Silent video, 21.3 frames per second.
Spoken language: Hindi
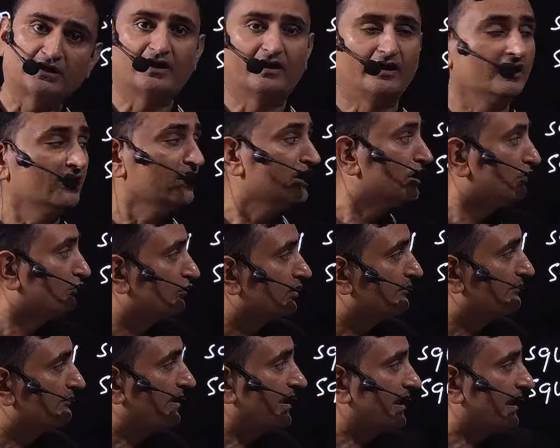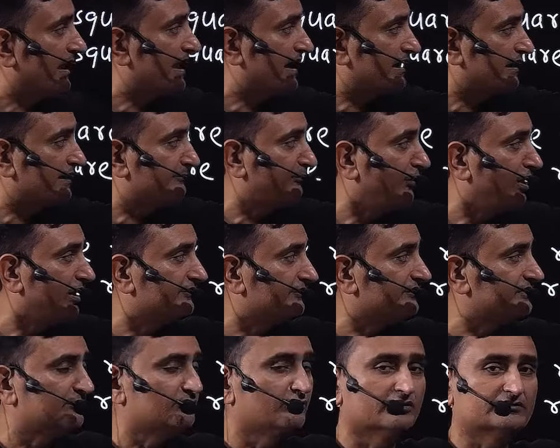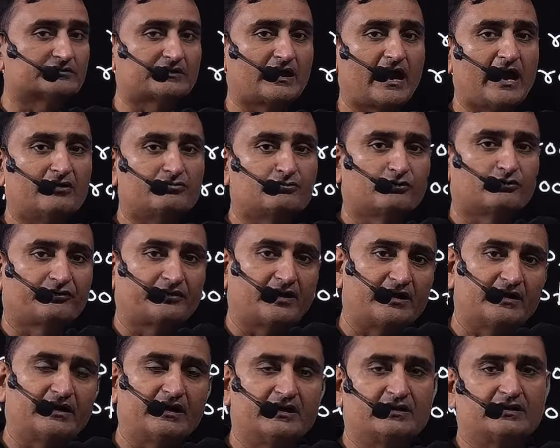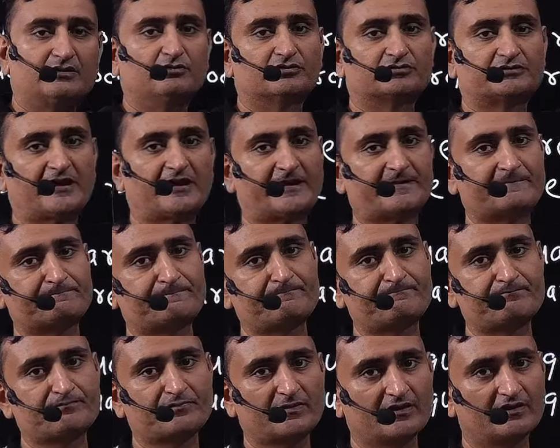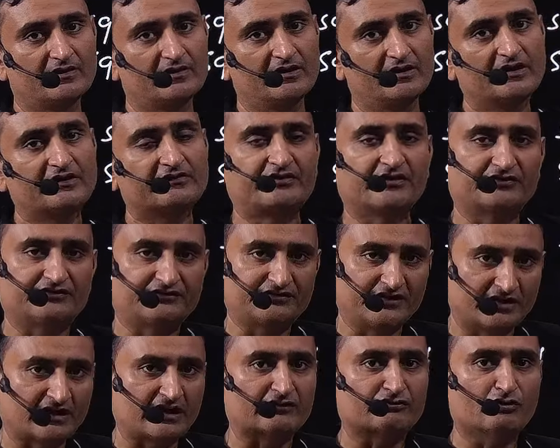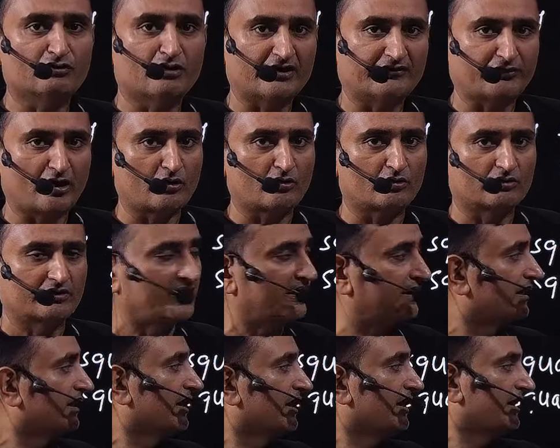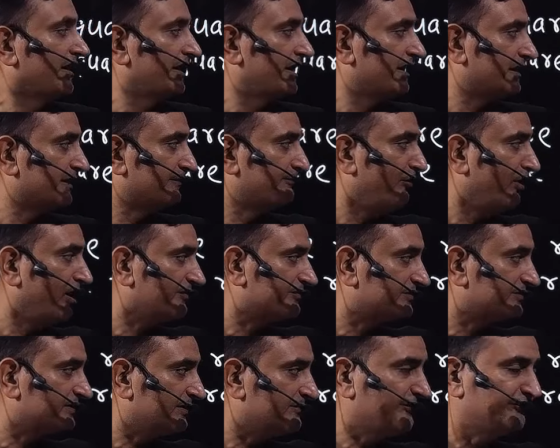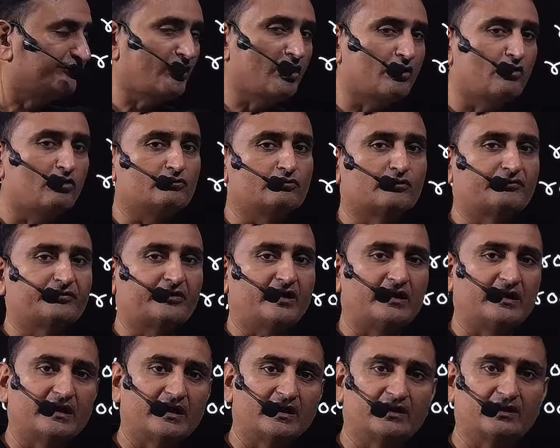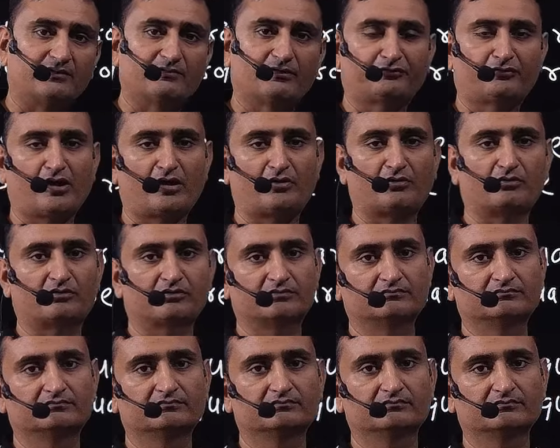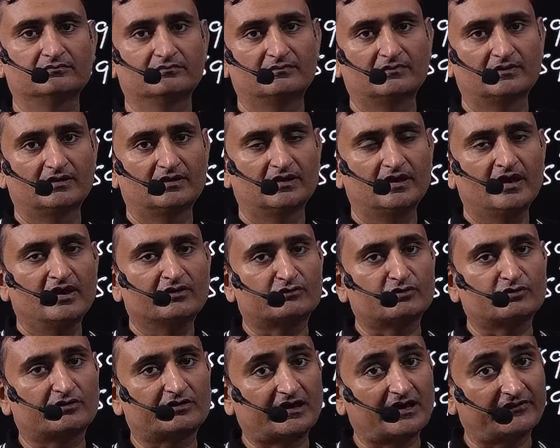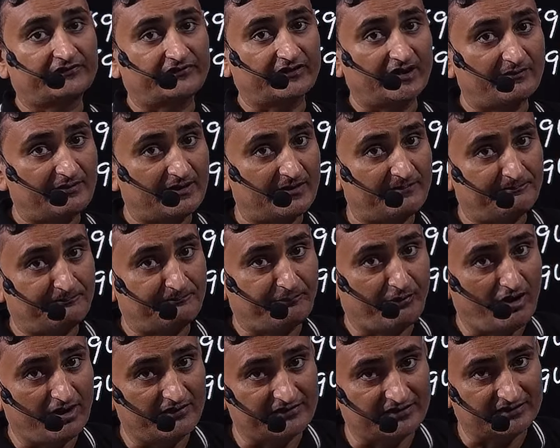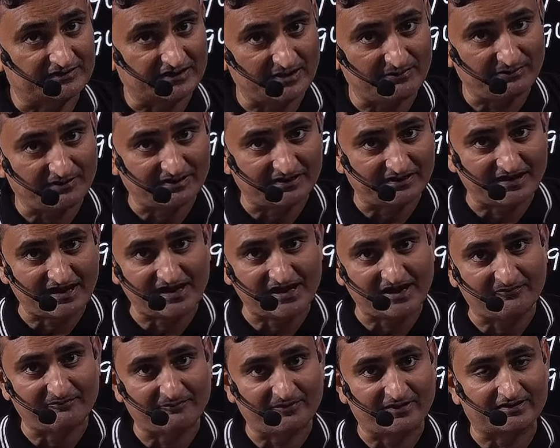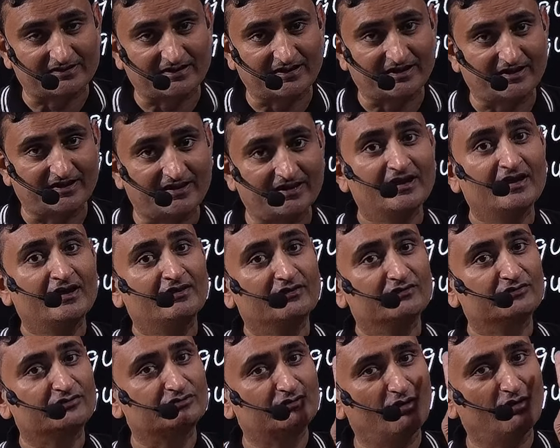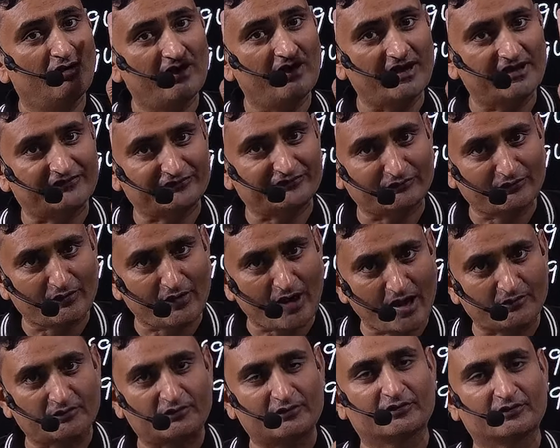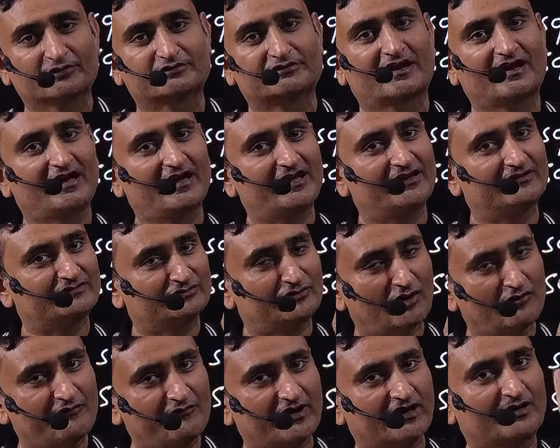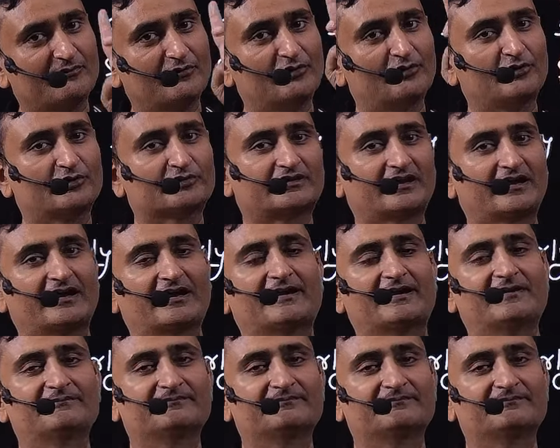हैं उनमें एक पॉजिटिव होता है दूसरा निगेटिव होता है सिक्सटीन के दो स्क्वायर रूट हैं एक पॉजिटिव स्क्वायर रूट दूसरा निगेटिव स्क्वायर रूट तो किसी भी पॉजिटिव रियल नंबर के दो स्क्वायर रूट होते हैं दो वर्गमूल होते हैं